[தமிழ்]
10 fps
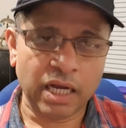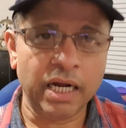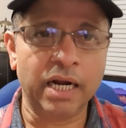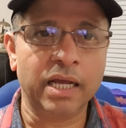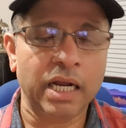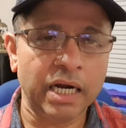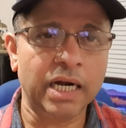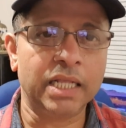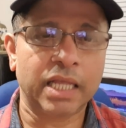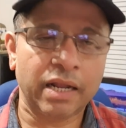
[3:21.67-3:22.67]
எங்களை
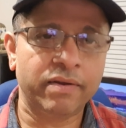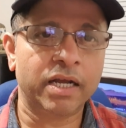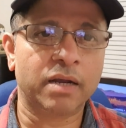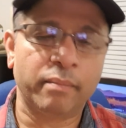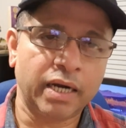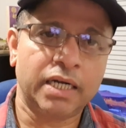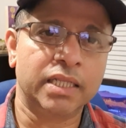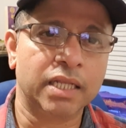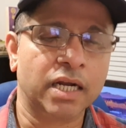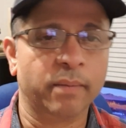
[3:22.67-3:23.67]
എങ്ങളുടെ தலைவனுக்கு
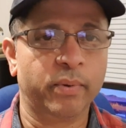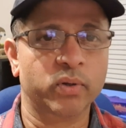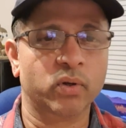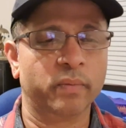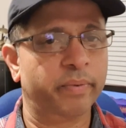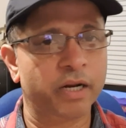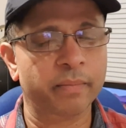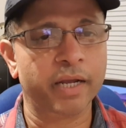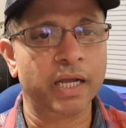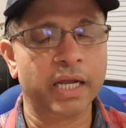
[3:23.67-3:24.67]
மட்டும்தான் அப்படி ஒரு
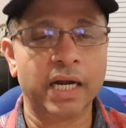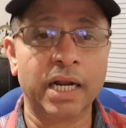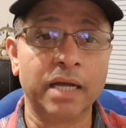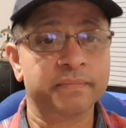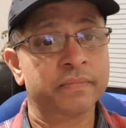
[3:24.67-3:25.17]
பெருமை ஏண்டா